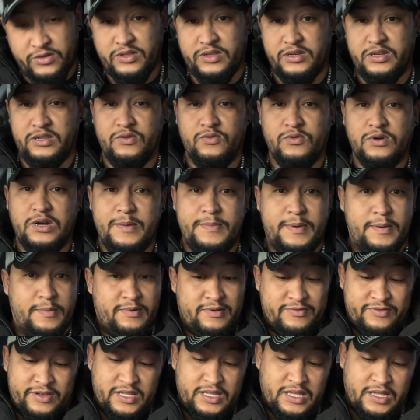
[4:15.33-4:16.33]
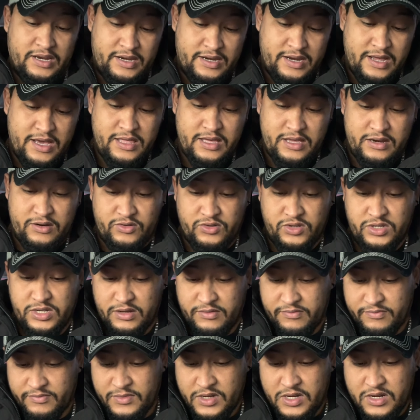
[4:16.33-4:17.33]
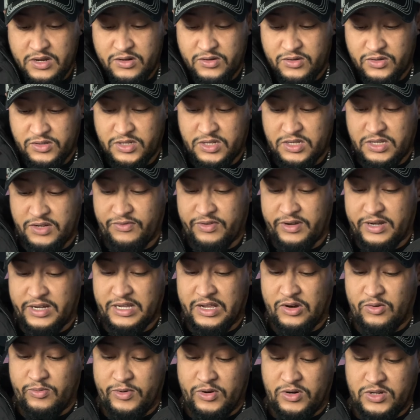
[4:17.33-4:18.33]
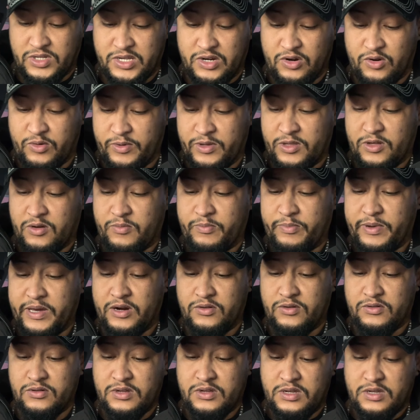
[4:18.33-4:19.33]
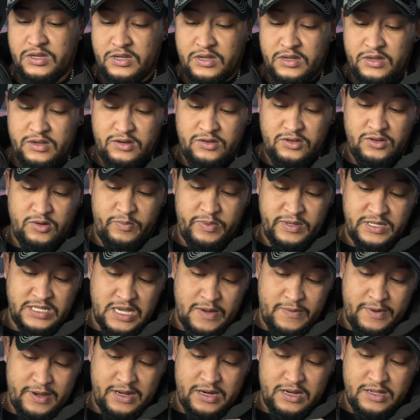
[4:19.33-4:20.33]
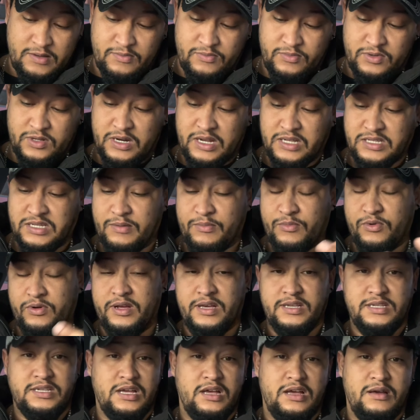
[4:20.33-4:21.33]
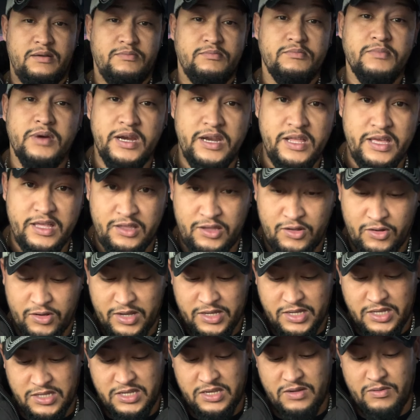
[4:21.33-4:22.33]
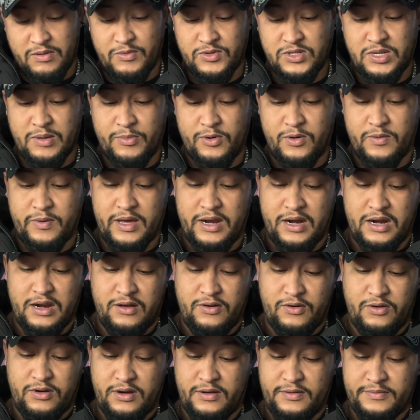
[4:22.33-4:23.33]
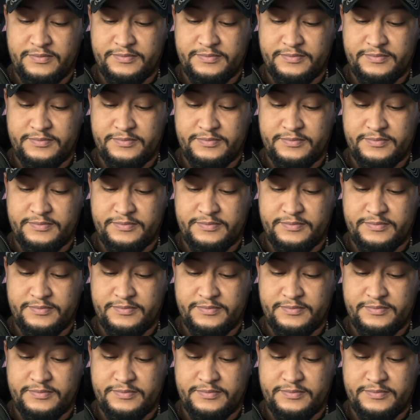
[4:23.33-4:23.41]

de ninguna papa frita ni nada, no sé. No sé si fue que a lo mejor se le olvidó, pero yo pensaba que las, hamburguesas venían todas, así que vamos a probarla ahora.